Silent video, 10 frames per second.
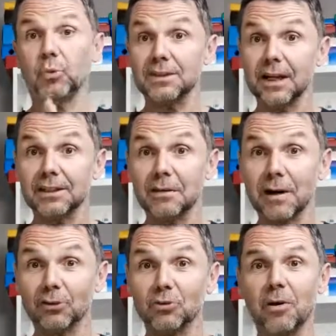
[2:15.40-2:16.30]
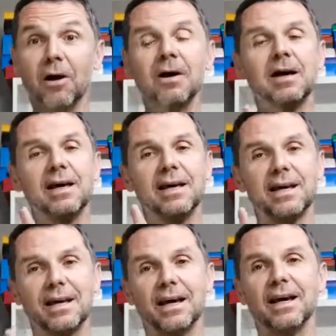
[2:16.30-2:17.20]
choisir un hébergement
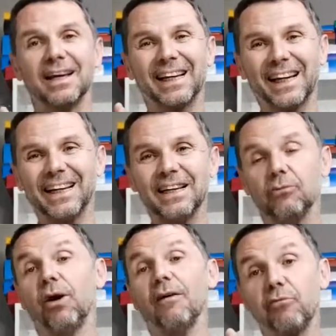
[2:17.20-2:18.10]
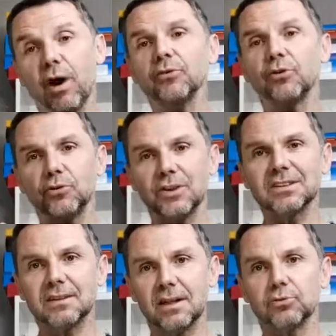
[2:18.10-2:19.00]
et créer ou avoir donc une
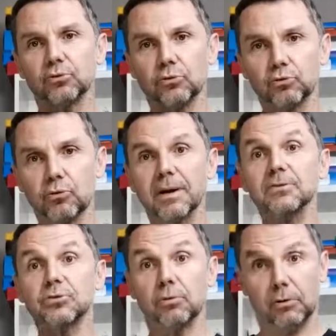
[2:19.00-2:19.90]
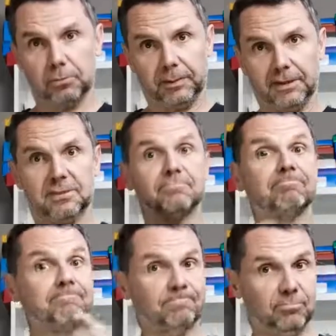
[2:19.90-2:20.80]
installation de base sur WordPress.
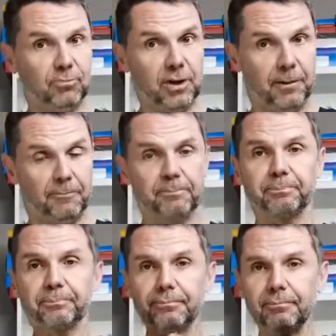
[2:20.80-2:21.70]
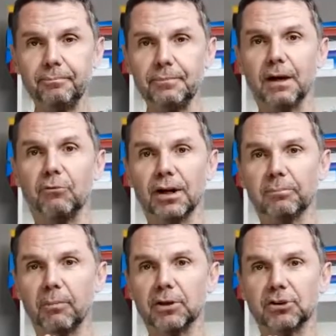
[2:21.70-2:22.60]
Voilà.
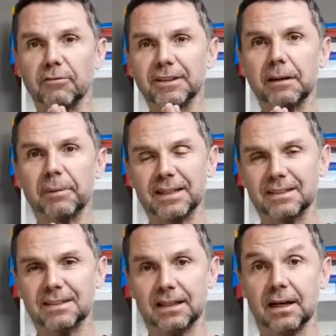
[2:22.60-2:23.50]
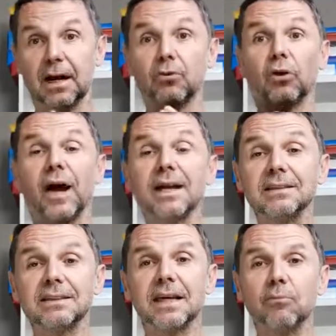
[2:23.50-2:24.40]
Voilà, première chose à, à préciser. Donc,
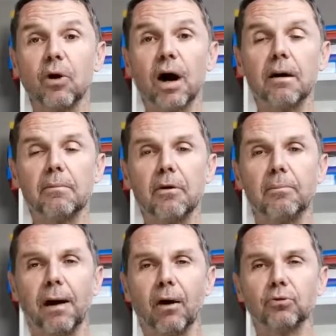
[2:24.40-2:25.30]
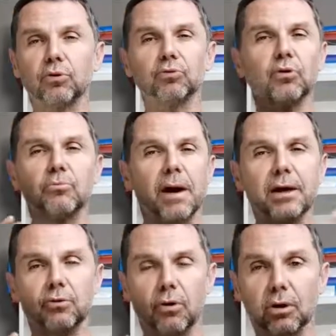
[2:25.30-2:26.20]
indiquez-moi euh, par retour de
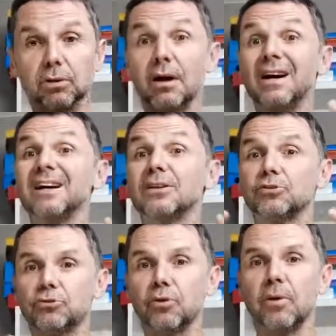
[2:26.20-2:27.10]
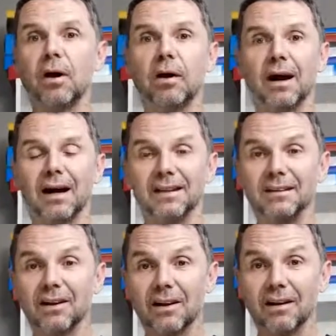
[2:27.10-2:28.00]
mail ou autre, justement,
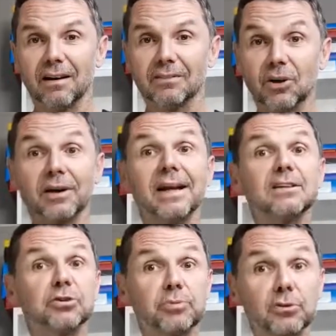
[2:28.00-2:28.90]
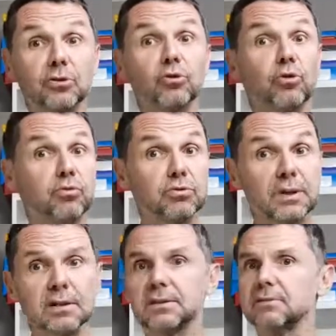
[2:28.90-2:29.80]
dans, dans quelle situation donc,
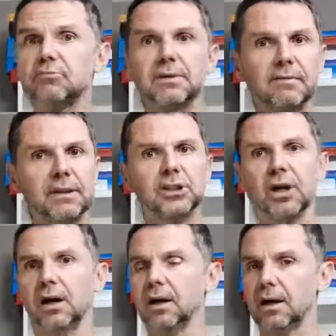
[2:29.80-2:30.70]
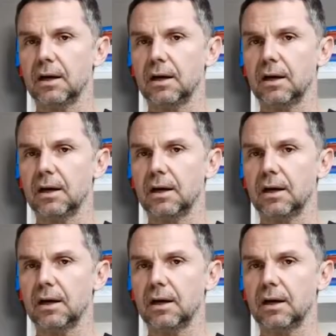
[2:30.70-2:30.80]
vous êtes, si vous avez déjà